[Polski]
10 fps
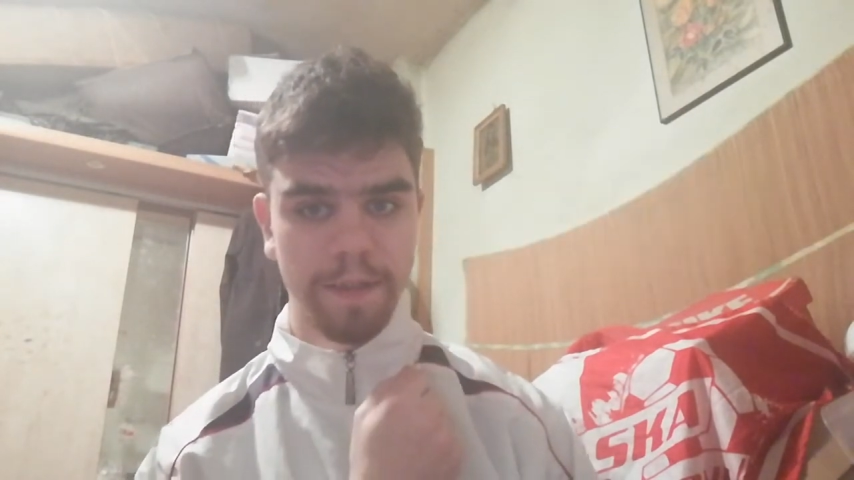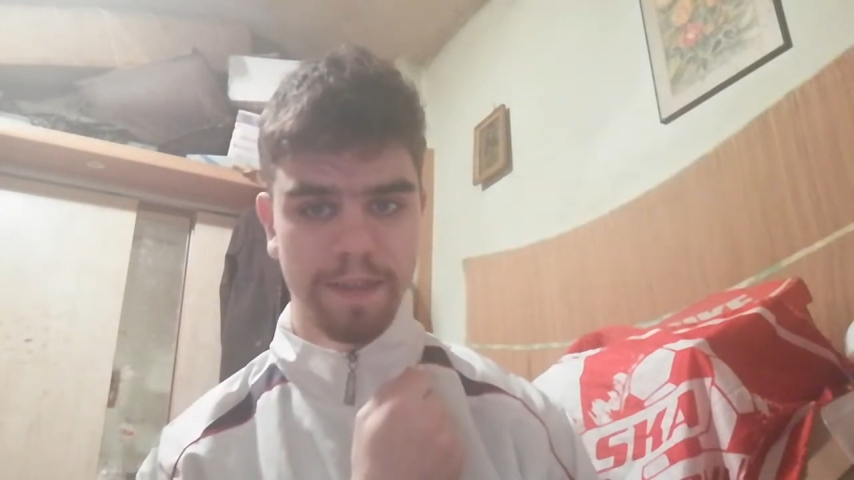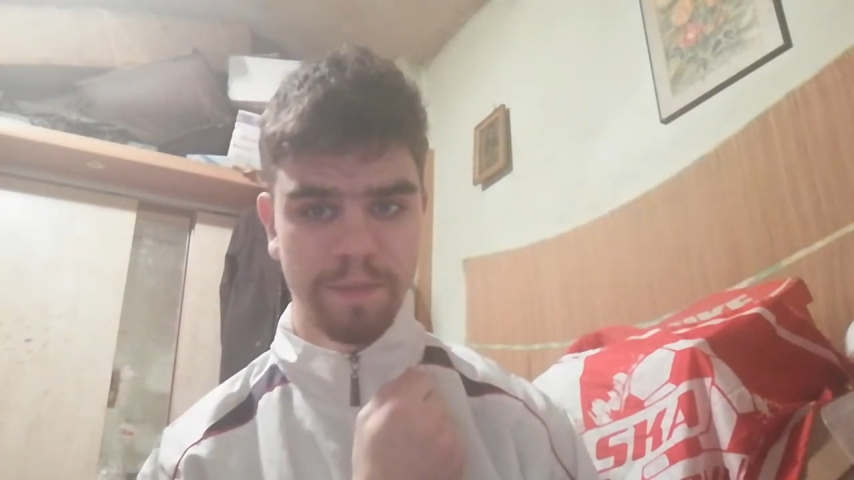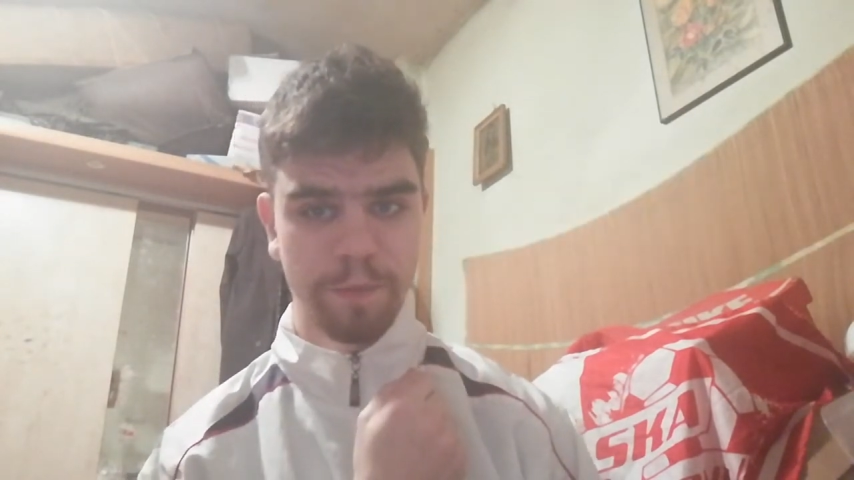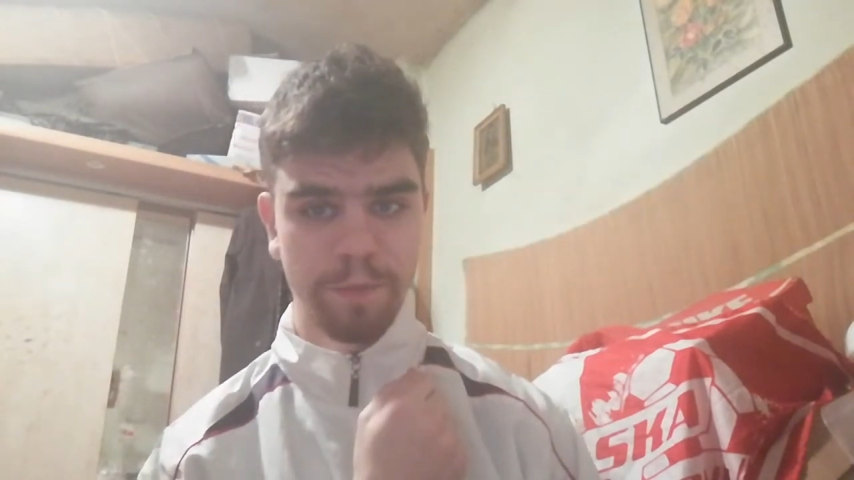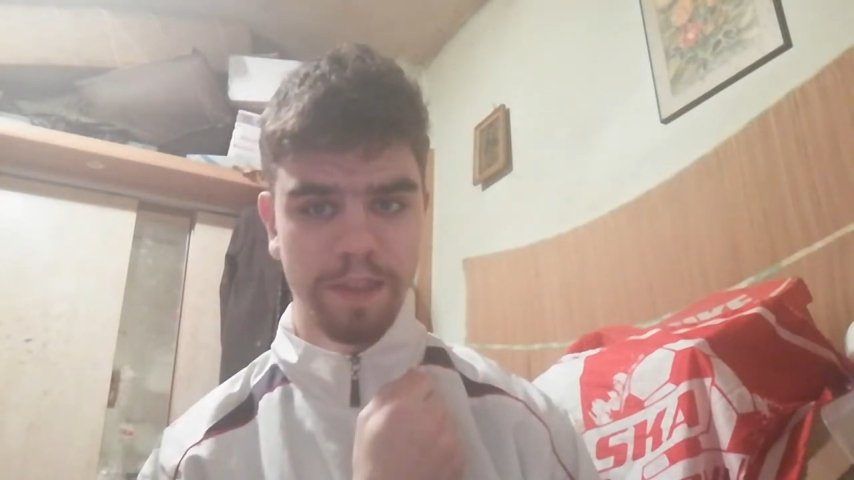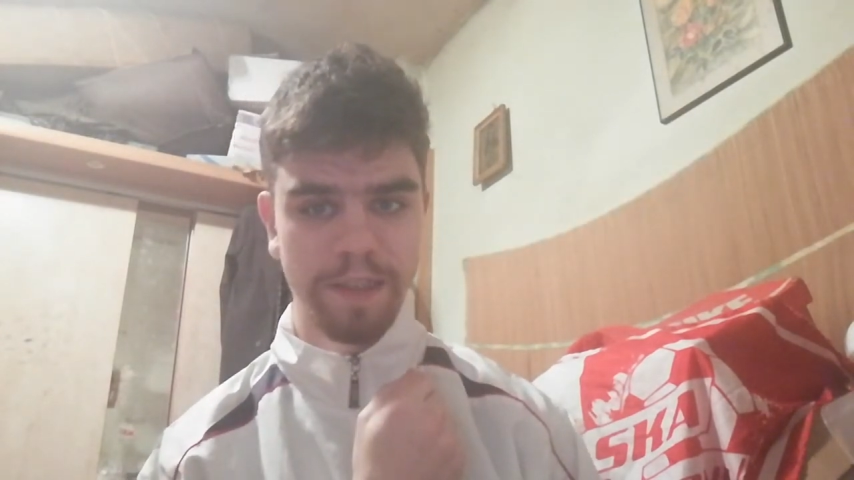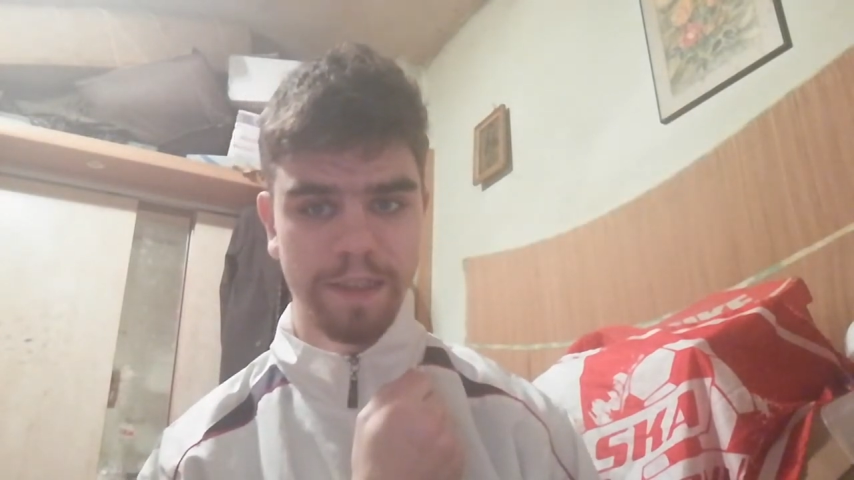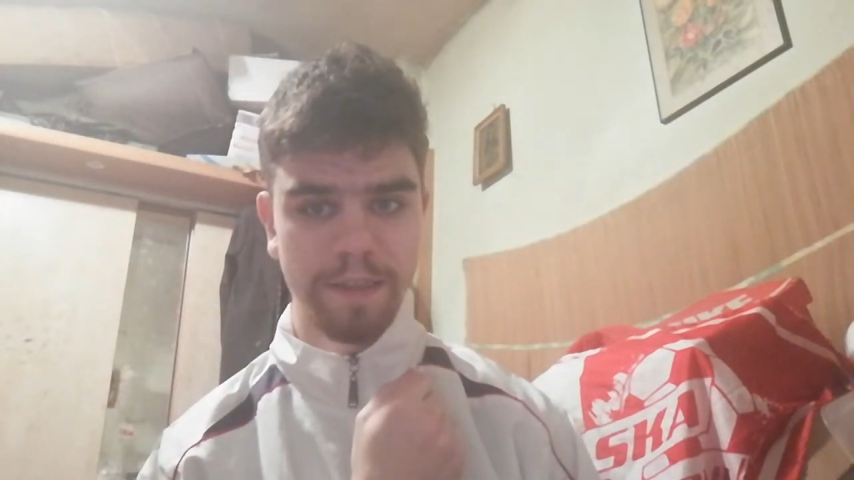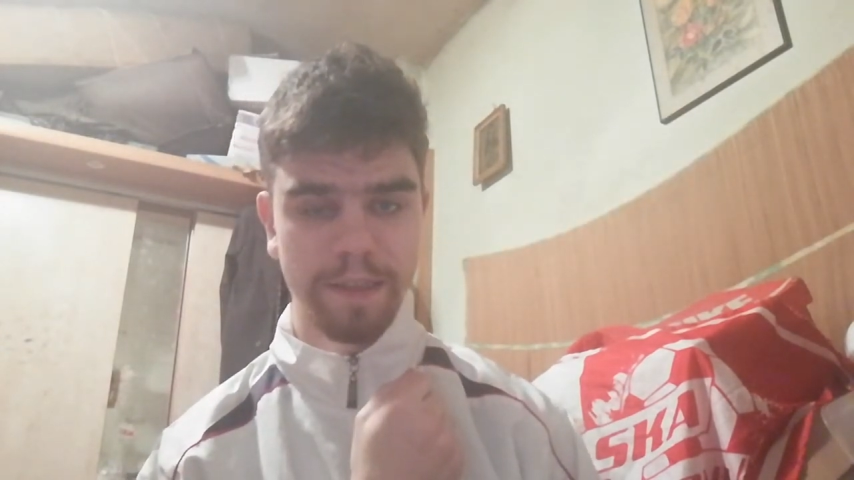nie
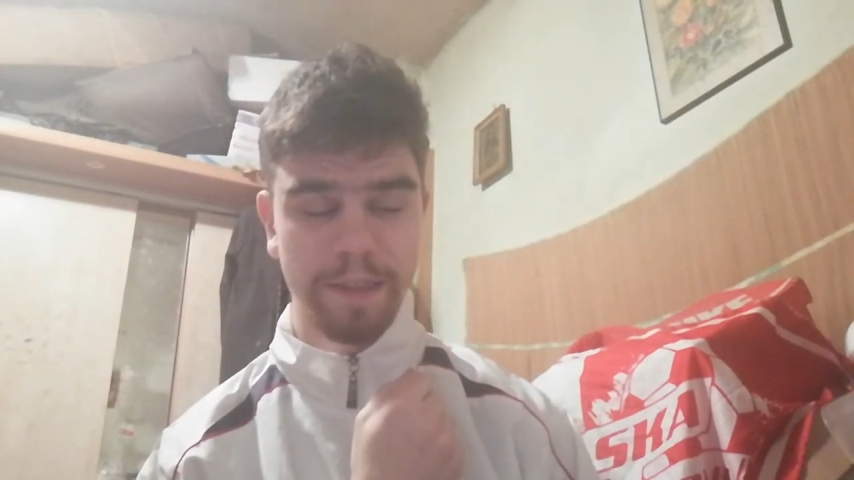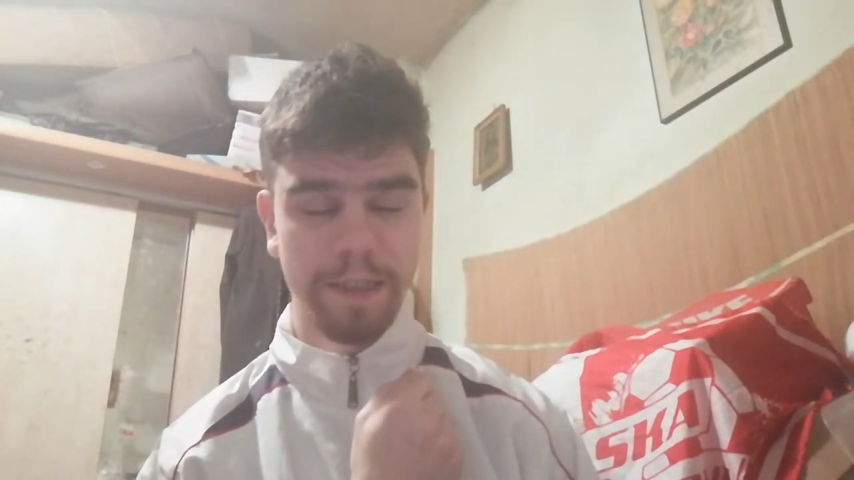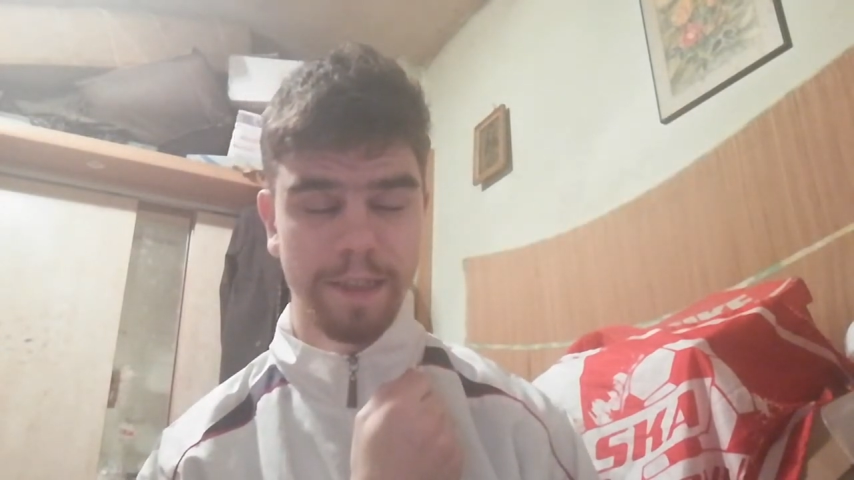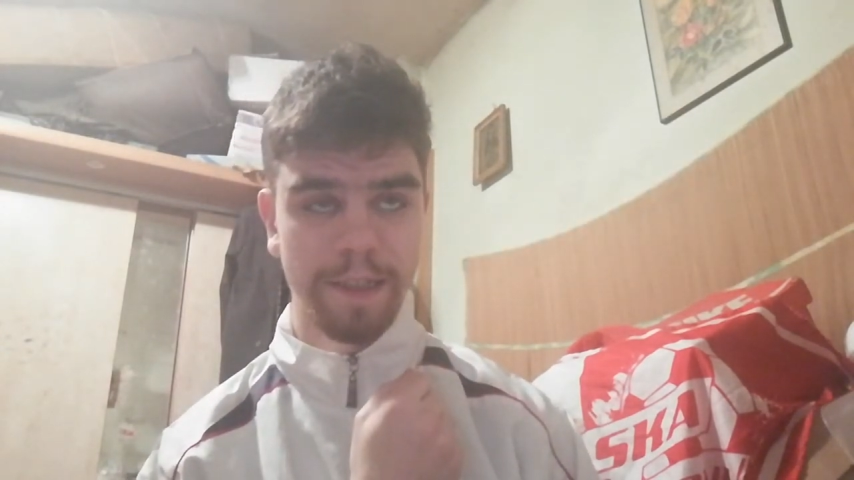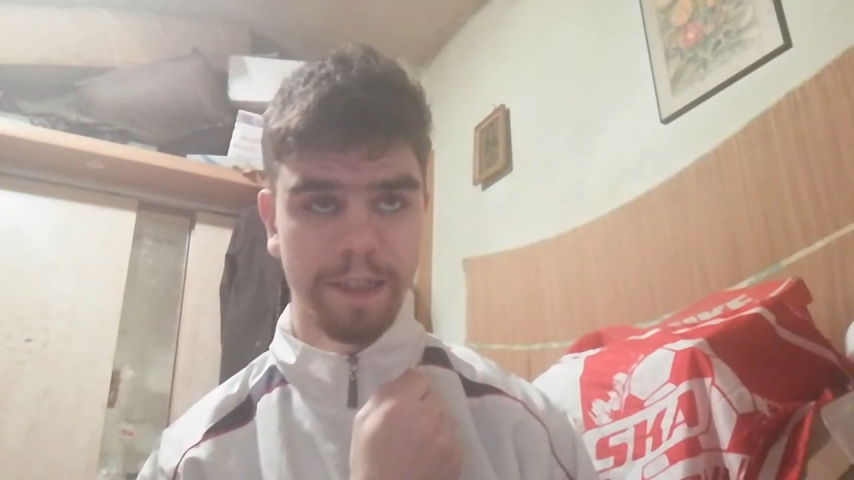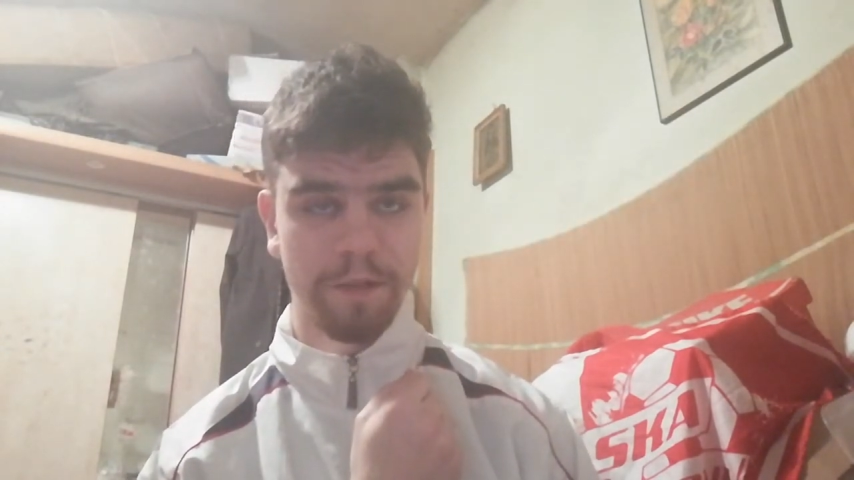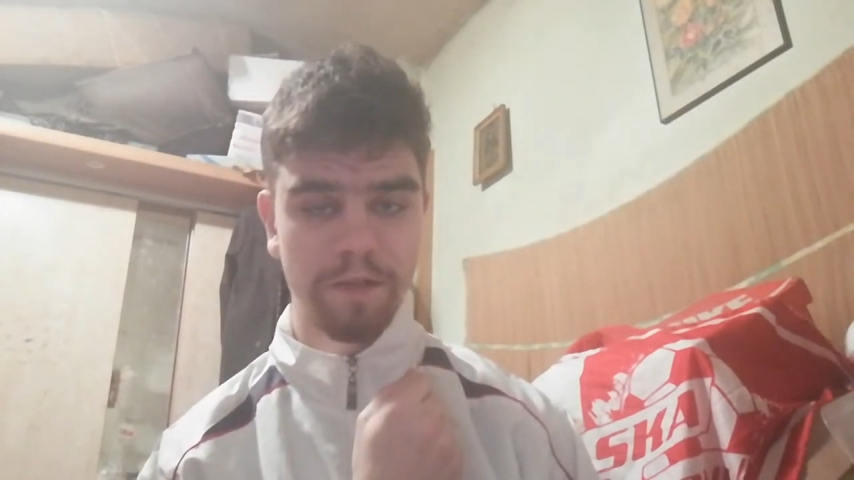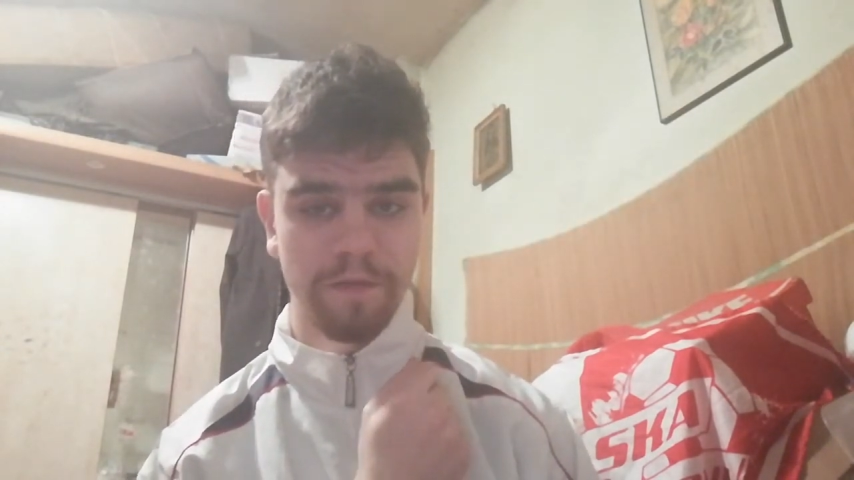zapomnieli kliknąć